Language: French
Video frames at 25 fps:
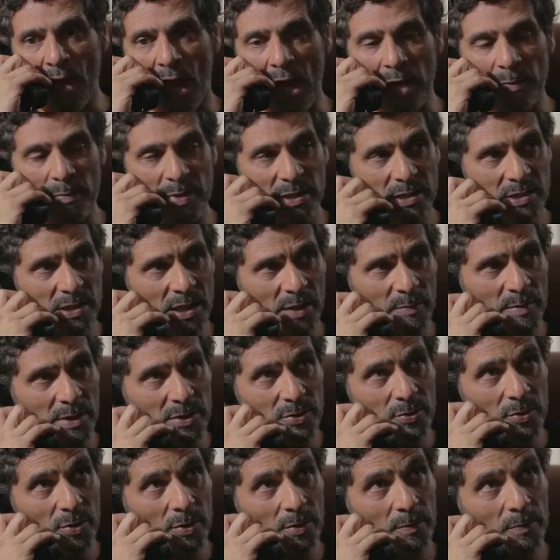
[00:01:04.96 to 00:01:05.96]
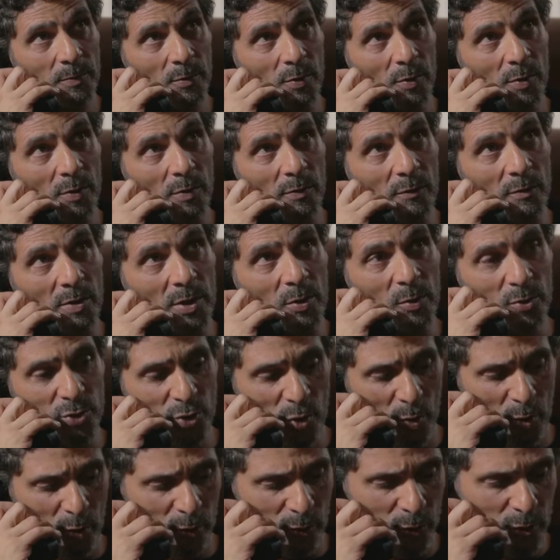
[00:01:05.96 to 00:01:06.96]
Avec plaisir, bien sûr. Vous voulez qu'on se
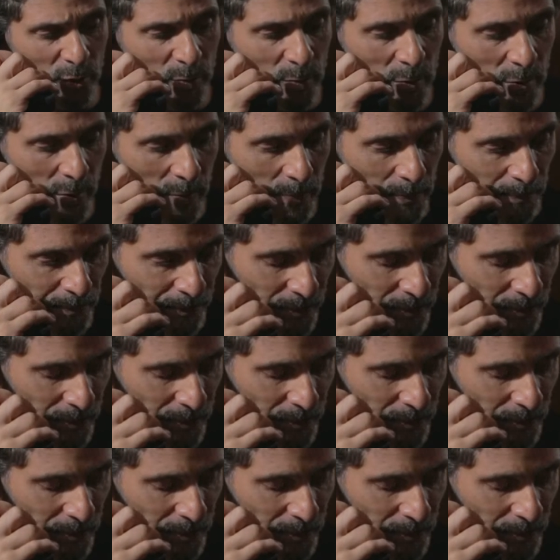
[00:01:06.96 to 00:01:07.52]
compte comment